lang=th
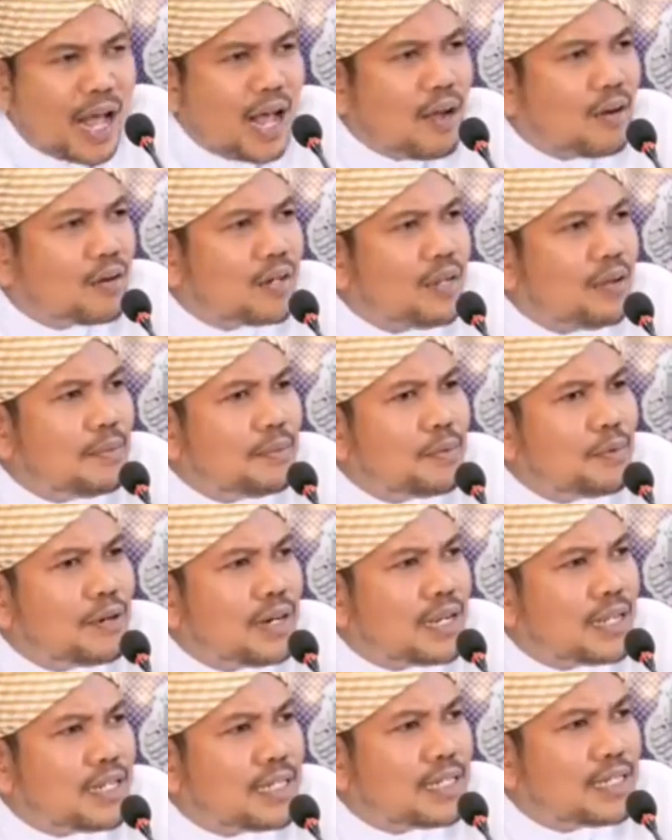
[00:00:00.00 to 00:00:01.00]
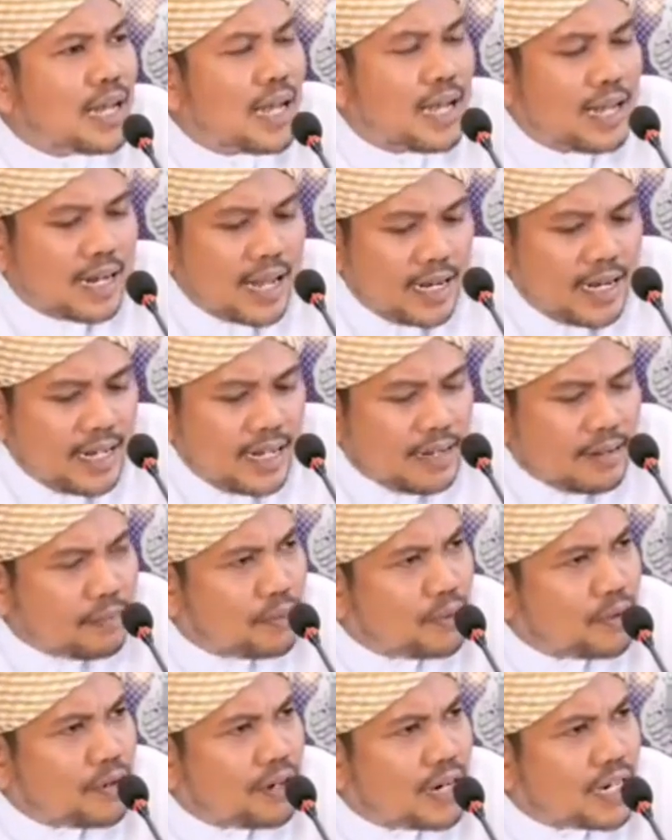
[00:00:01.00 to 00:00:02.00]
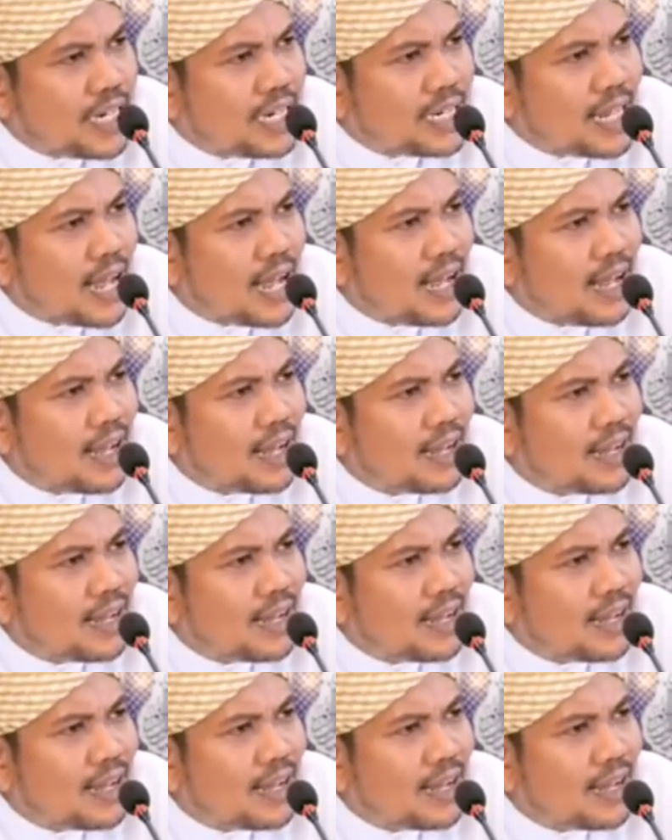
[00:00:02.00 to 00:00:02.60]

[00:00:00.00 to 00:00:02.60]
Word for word: อ้าวนี่มันพูดเรื่องอิจฉาอันนี้พูดเรื่องนินทา